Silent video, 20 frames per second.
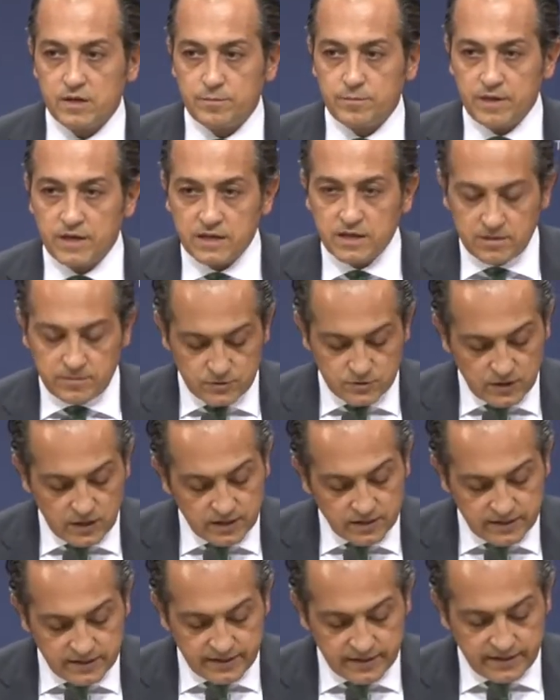Bakanımız
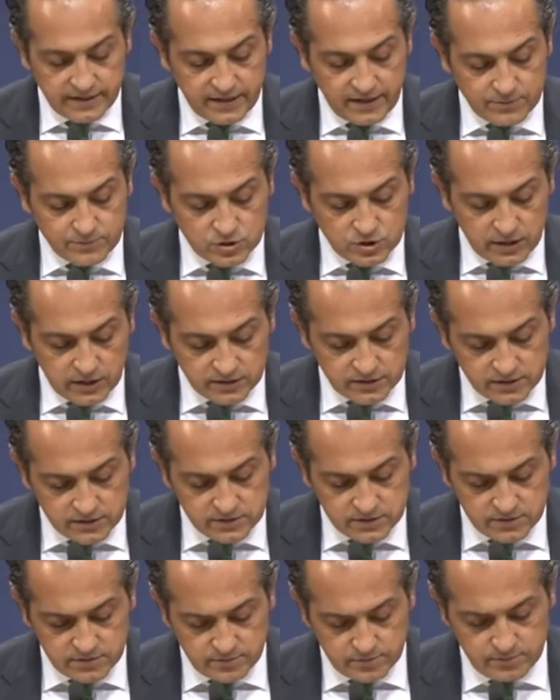Ankara'ya
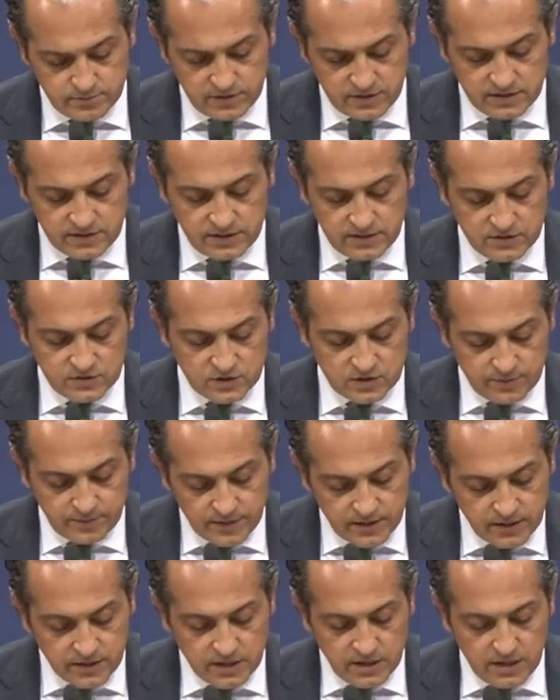gelmişlerdir bildiğiniz
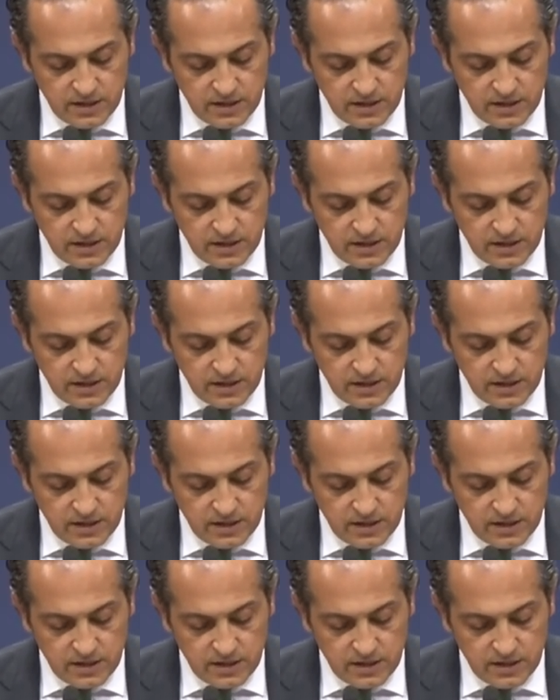gibi